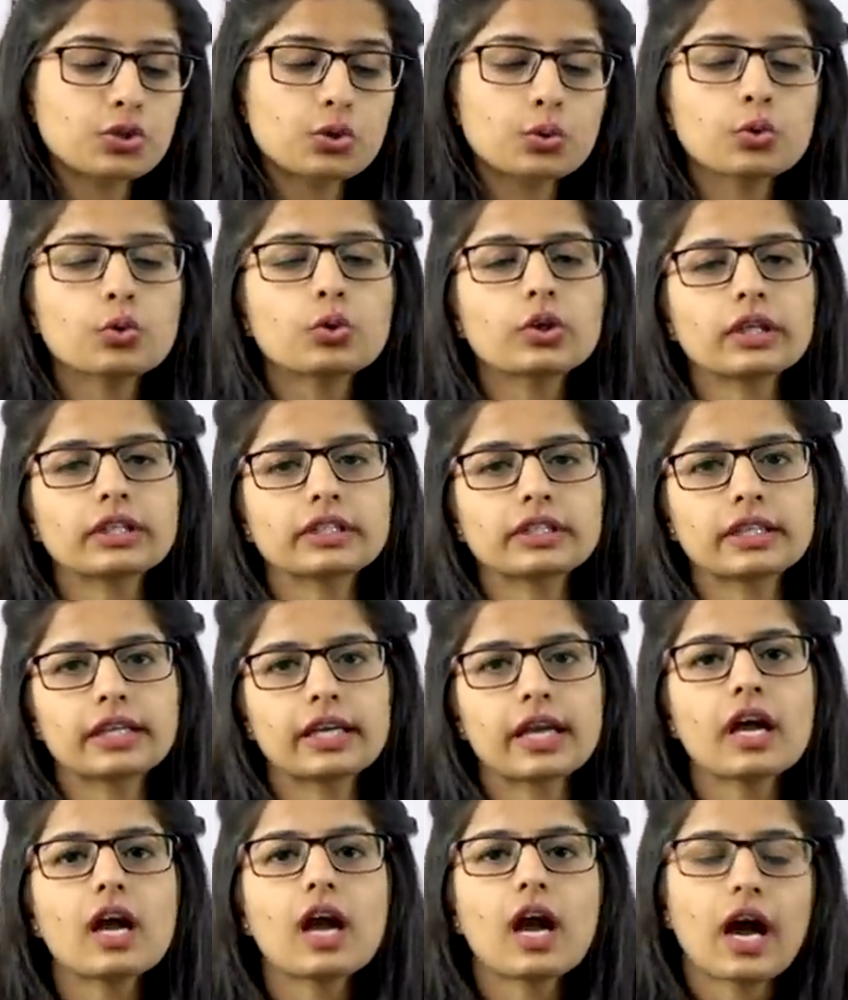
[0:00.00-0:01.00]
शुरू करते
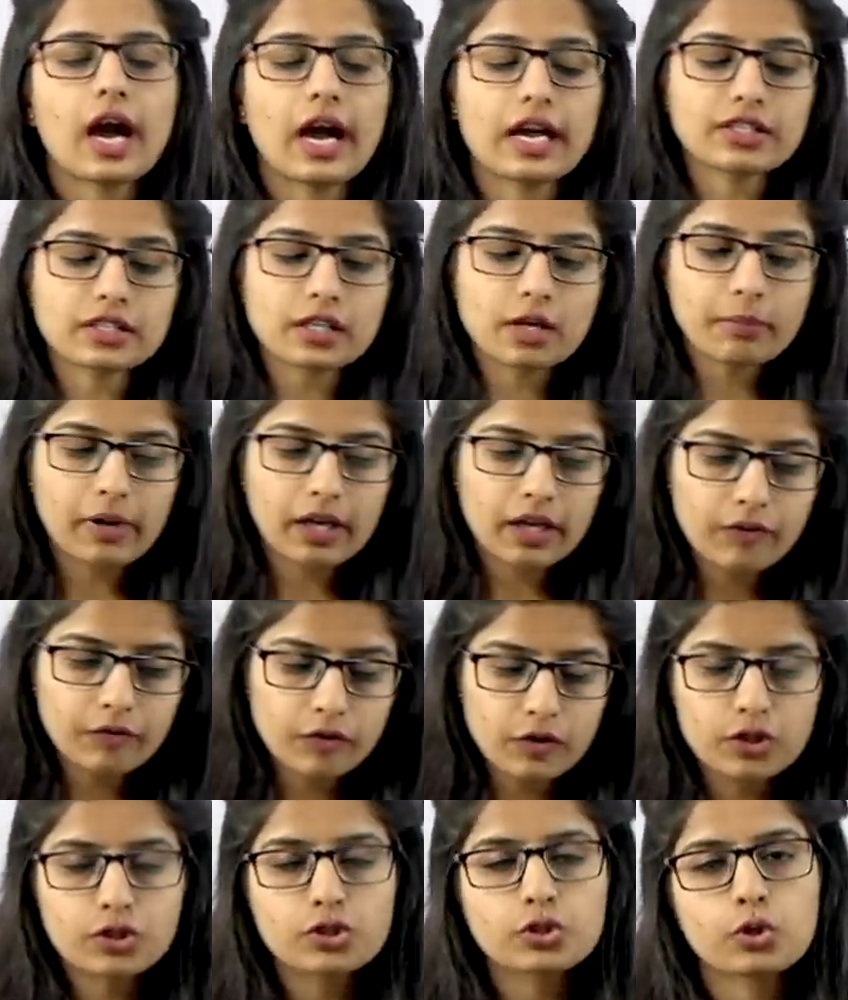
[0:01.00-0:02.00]
हैं आज के हमारे
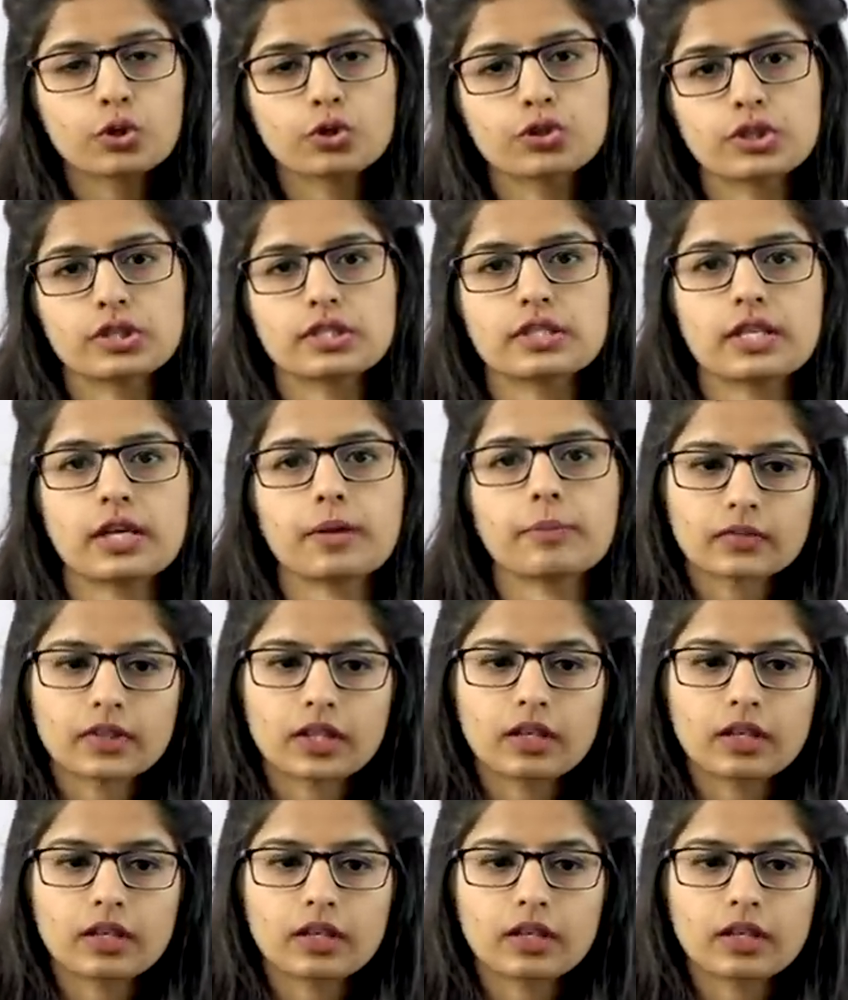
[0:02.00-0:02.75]
फर्स्ट क्वेश्चन से